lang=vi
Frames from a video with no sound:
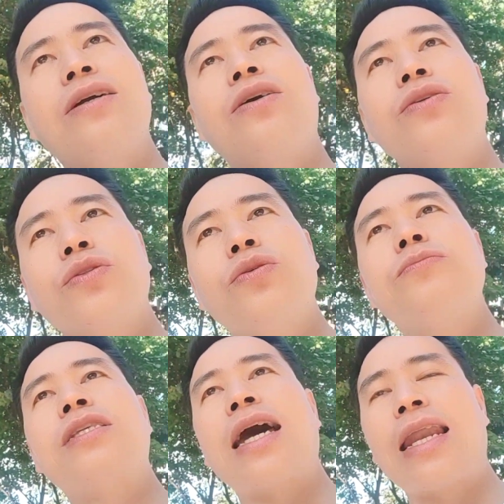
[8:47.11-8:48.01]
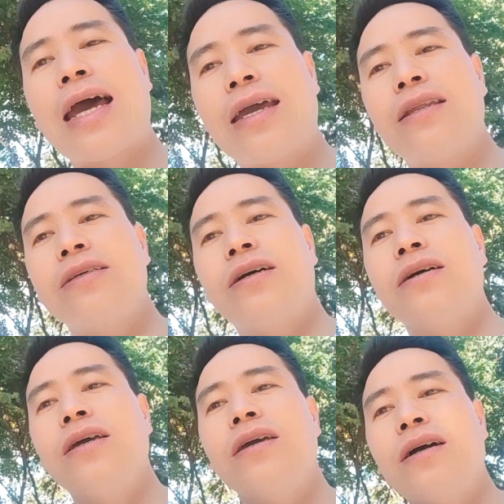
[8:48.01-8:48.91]
con tum gia lai là do
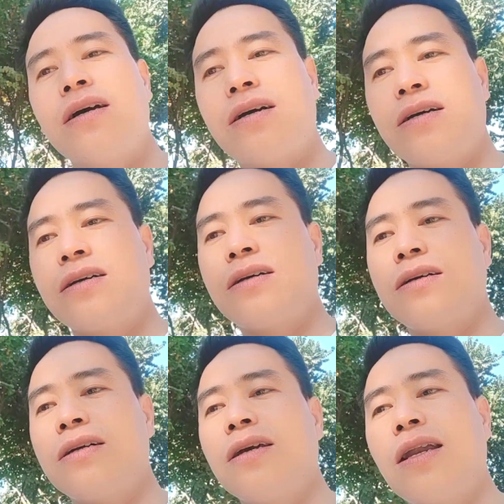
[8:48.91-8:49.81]
ờ,